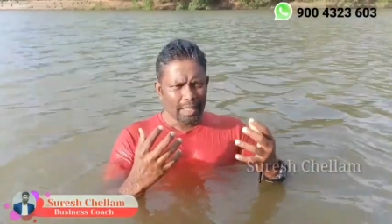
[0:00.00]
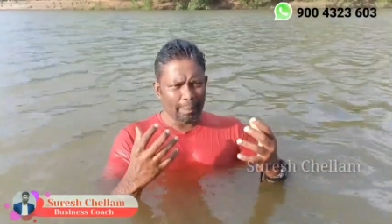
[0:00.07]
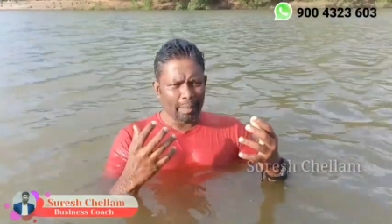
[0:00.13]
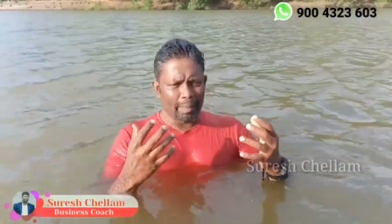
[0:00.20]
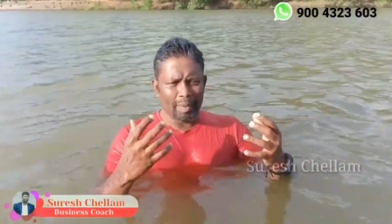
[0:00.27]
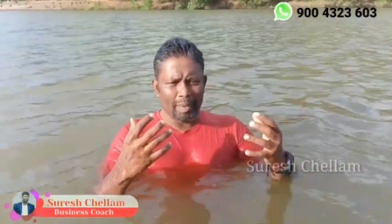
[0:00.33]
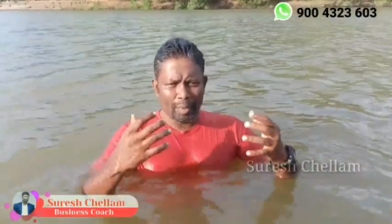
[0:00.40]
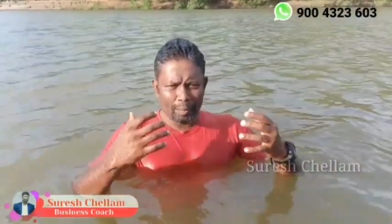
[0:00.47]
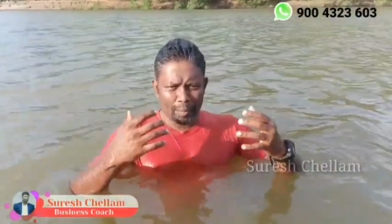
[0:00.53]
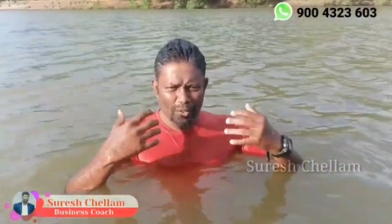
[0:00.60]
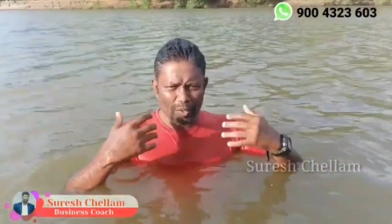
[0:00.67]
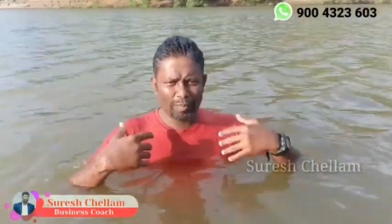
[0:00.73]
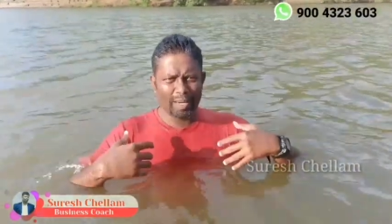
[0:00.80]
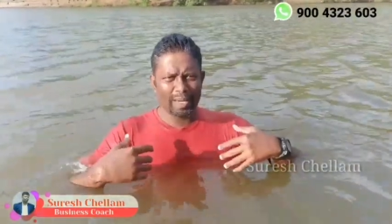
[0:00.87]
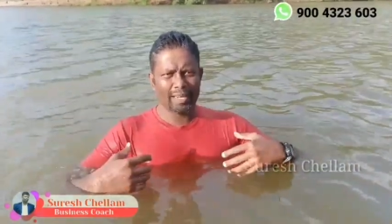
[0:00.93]
எப்போவுமே ஒரு
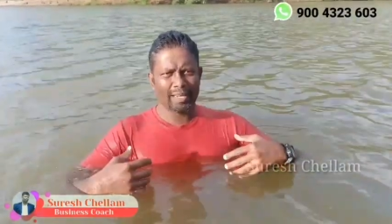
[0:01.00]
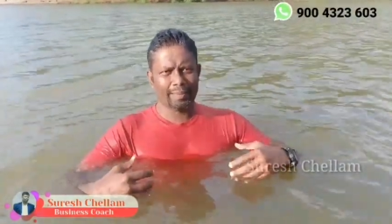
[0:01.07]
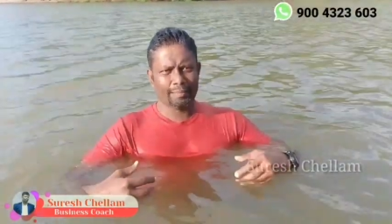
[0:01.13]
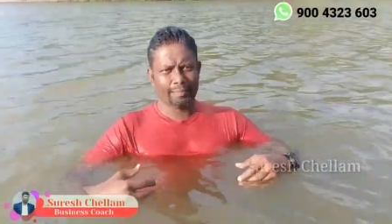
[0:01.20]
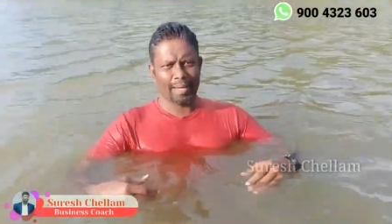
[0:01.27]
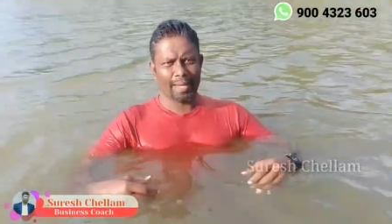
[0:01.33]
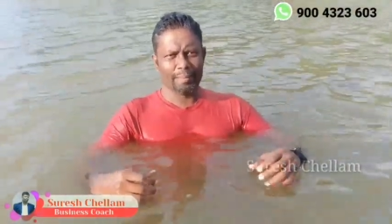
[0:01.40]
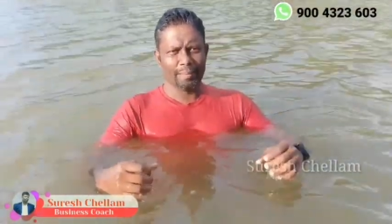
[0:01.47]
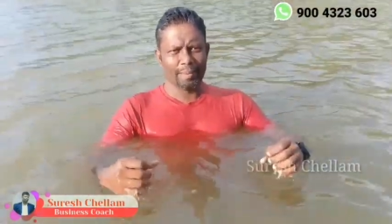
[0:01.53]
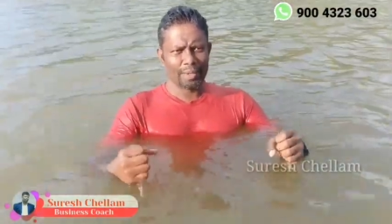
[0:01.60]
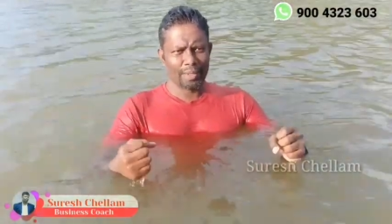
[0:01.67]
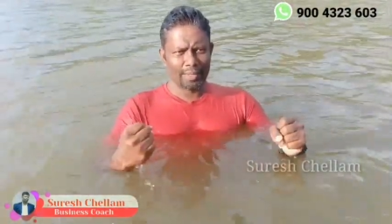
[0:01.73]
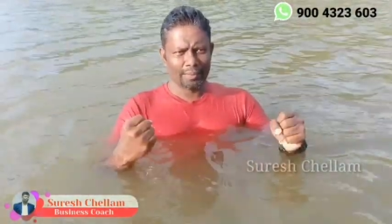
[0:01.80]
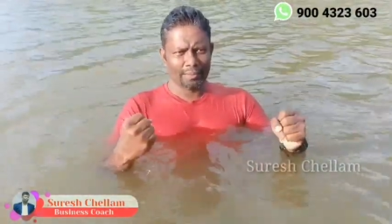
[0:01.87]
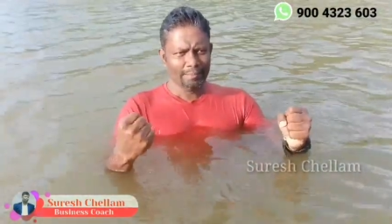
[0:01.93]
புது பிளட்டு
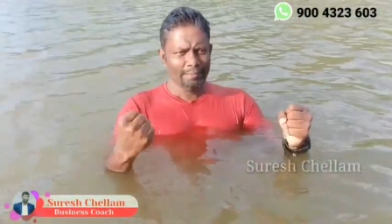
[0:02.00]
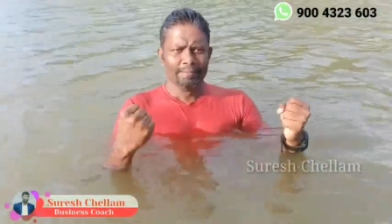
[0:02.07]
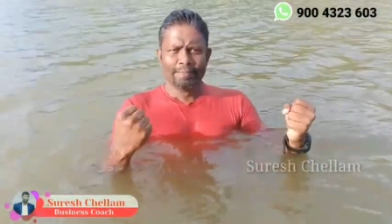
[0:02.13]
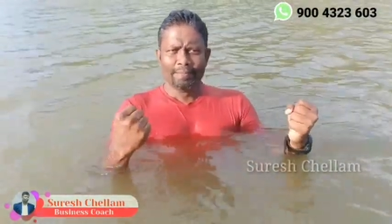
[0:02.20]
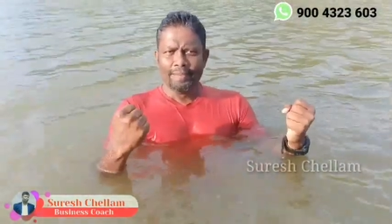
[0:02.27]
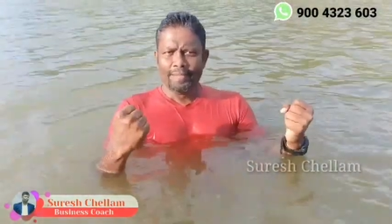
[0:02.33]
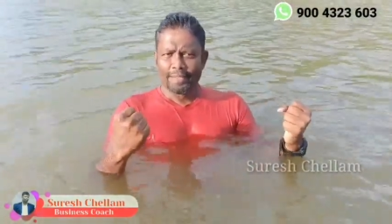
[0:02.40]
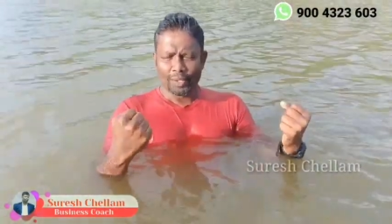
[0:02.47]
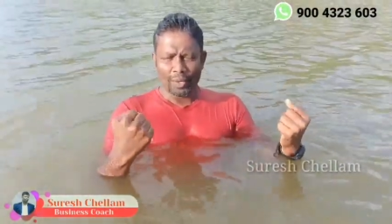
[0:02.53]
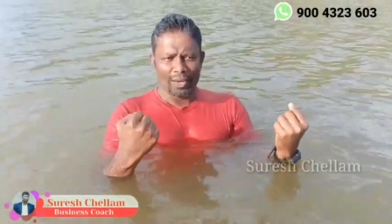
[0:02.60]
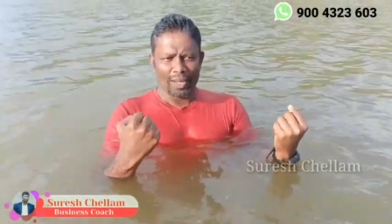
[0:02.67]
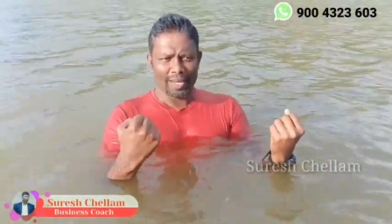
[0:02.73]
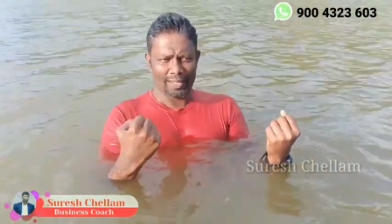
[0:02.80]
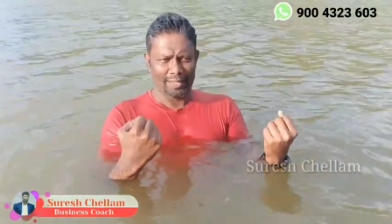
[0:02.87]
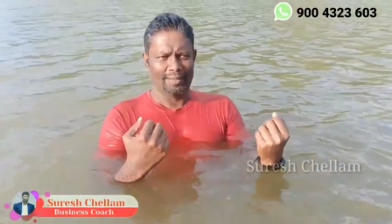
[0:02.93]
பாயும்போது
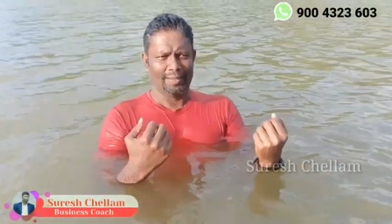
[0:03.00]
சொல்லுவாங்க